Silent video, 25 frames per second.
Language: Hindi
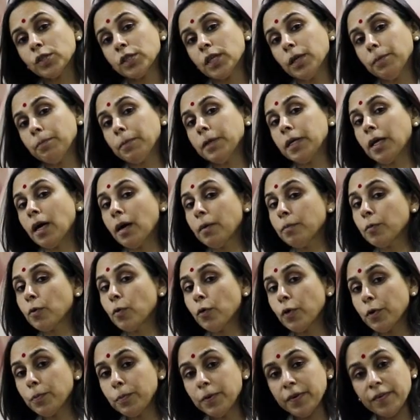उसके बिना हम
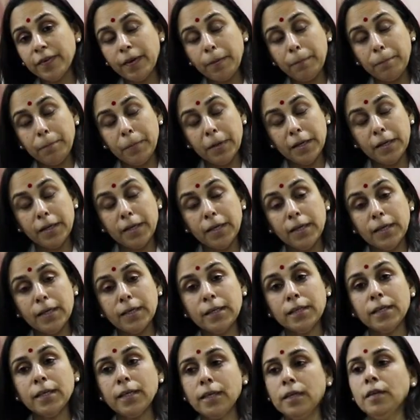कोई भी सैंपल नहीं
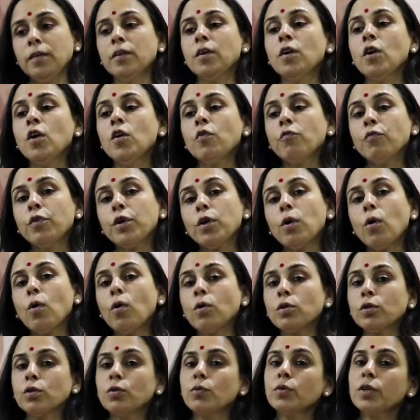लेते हैं फिर
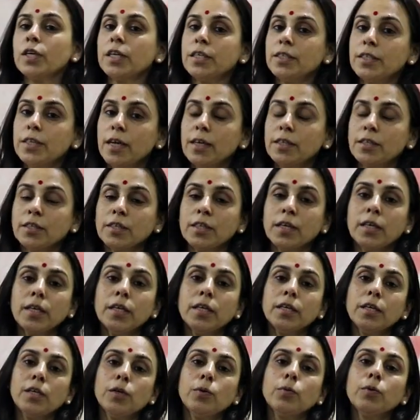औरतों की जांच
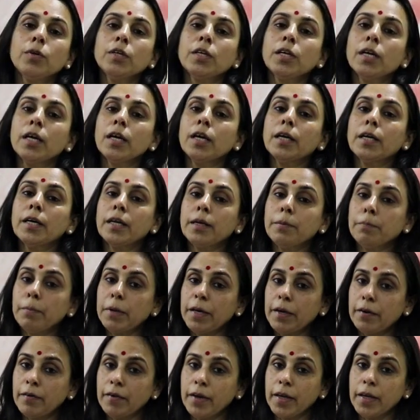करें कि उनके अंडे
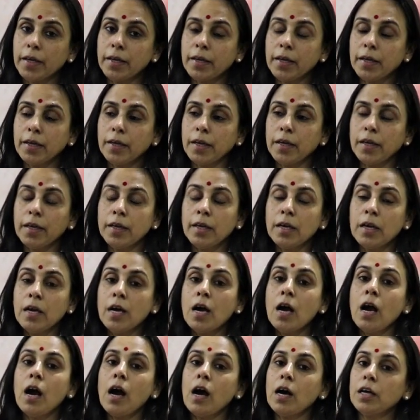बन रहे हैं कि नहीं
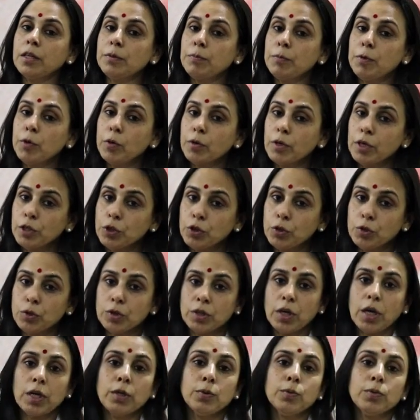आदमियों की
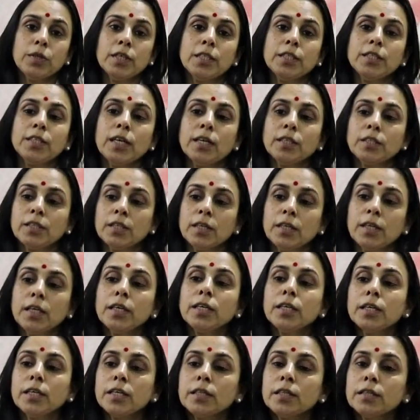शुक्राणु की जांच
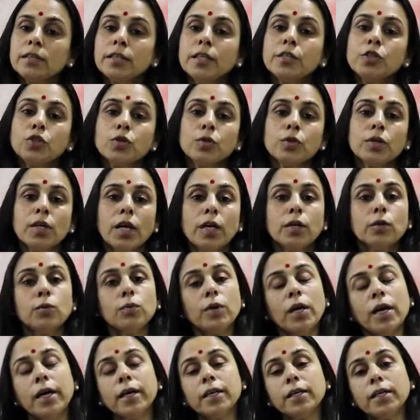करें कि इतने शुक्राणु
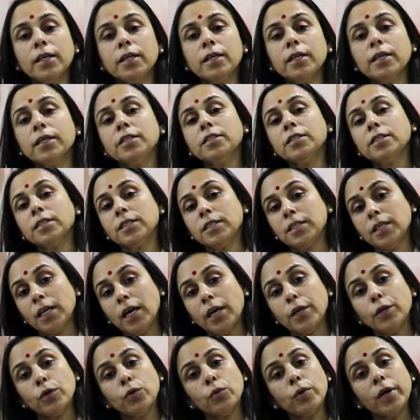हैं कि नहीं जिससे
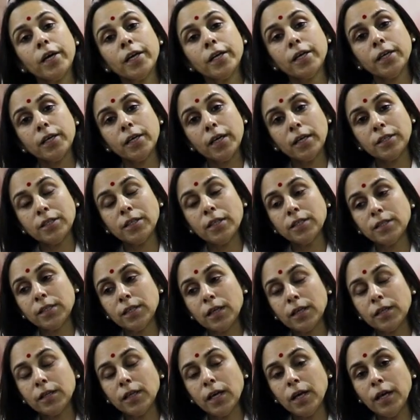आई किया जा
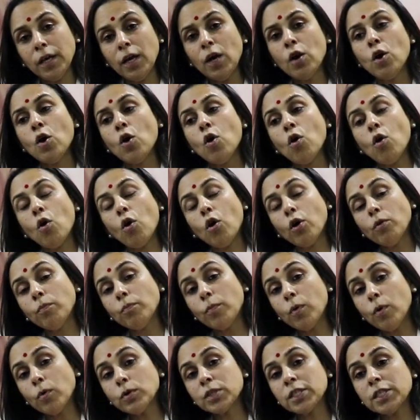सकता है और
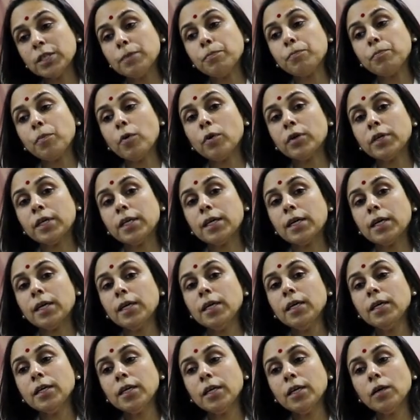मोस्ट
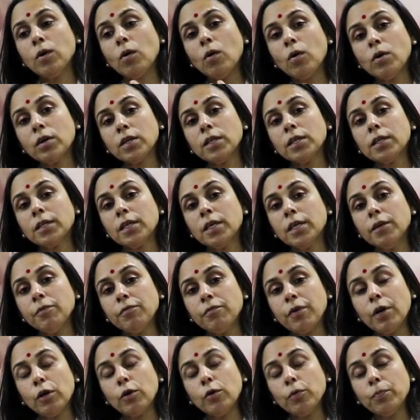इम्पॉर्टेंटली कि औरत की
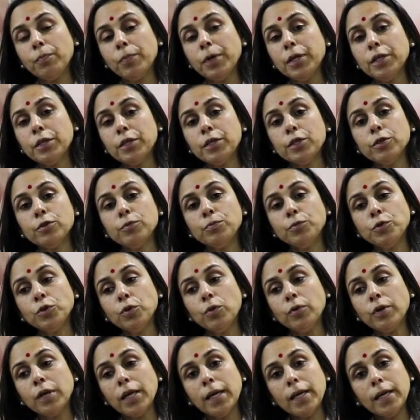फेलोपियन ट्यूब
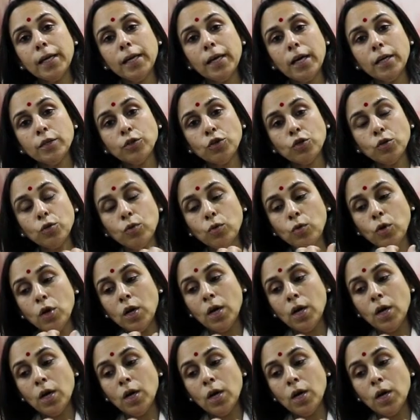जो नलियाँ जो